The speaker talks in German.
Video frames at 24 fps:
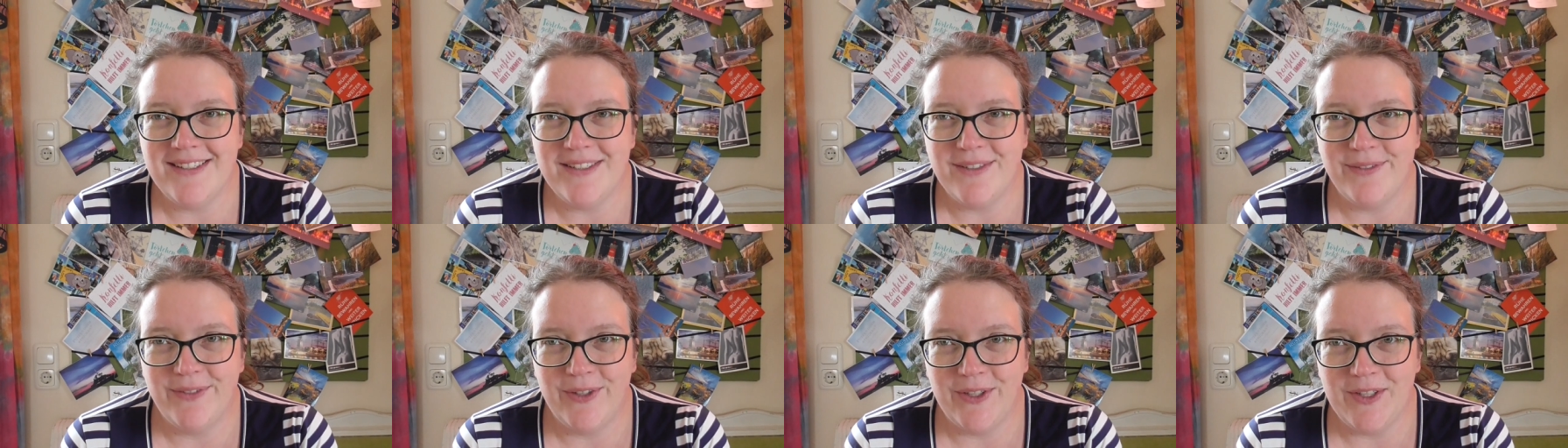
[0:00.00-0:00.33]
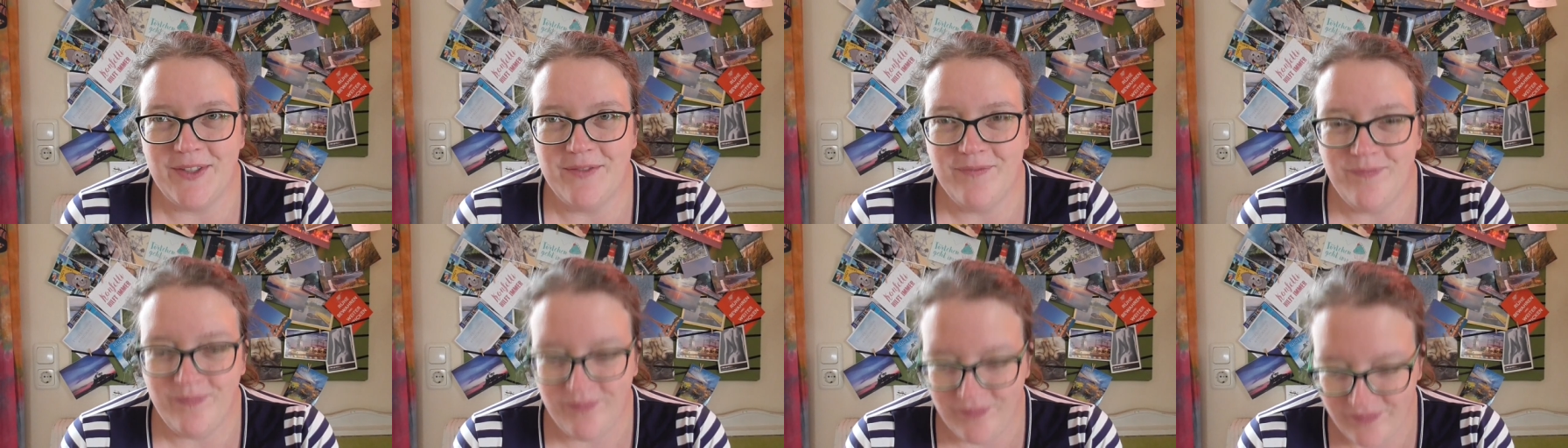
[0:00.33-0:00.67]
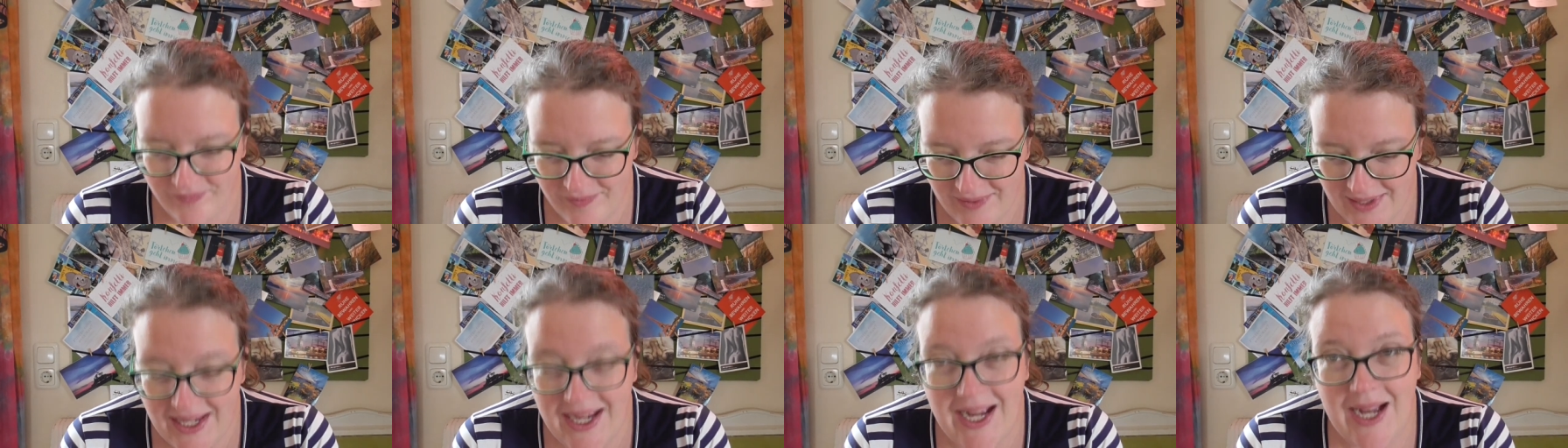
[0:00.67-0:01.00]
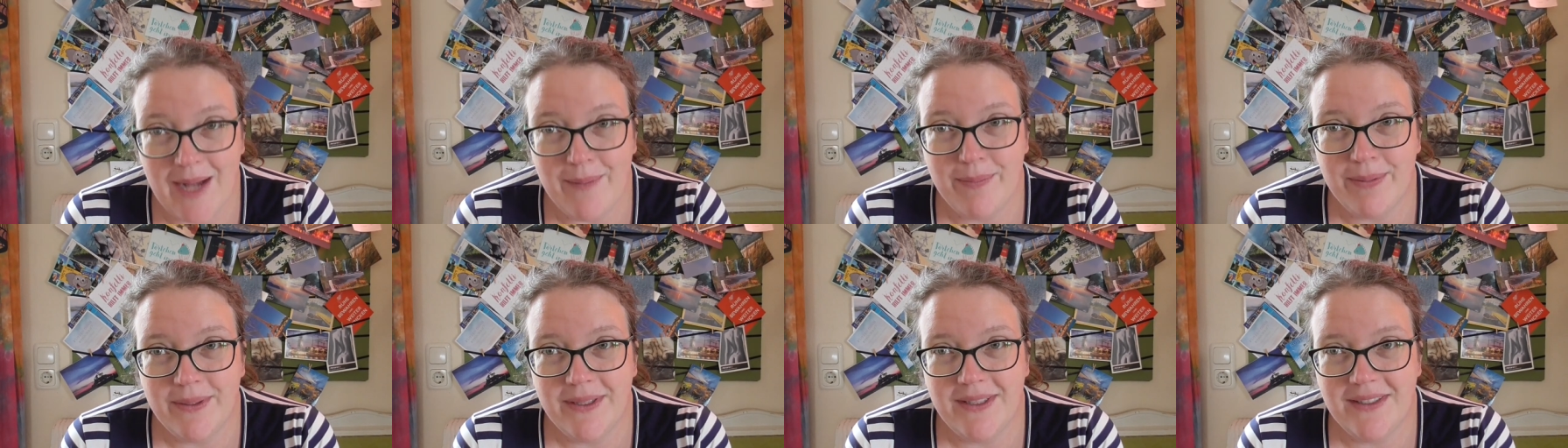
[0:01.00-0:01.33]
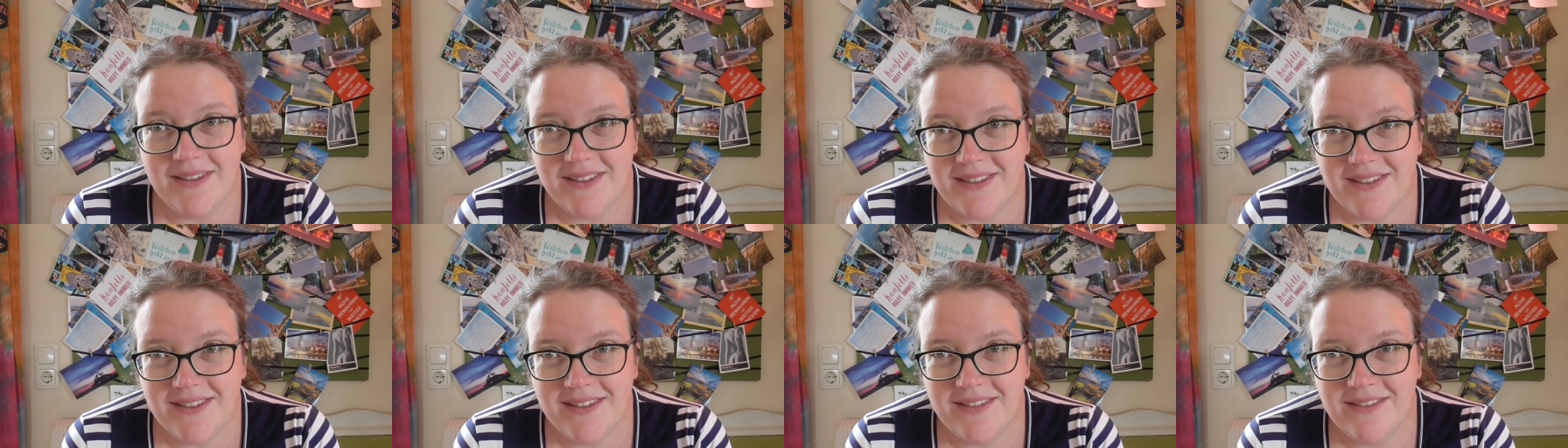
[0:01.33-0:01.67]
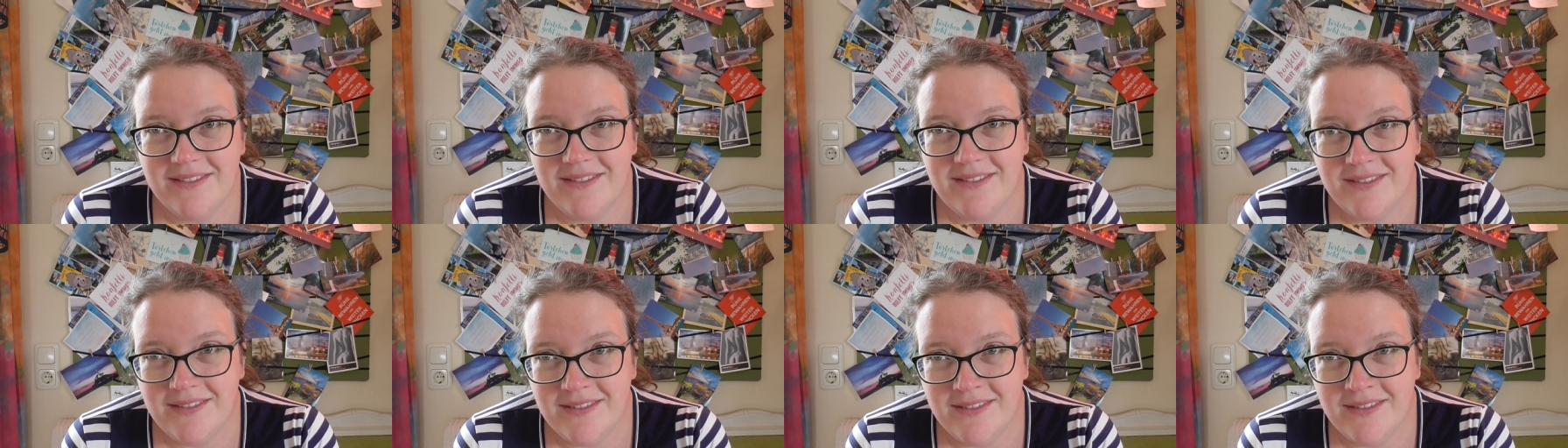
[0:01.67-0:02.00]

Diese Woche habe ich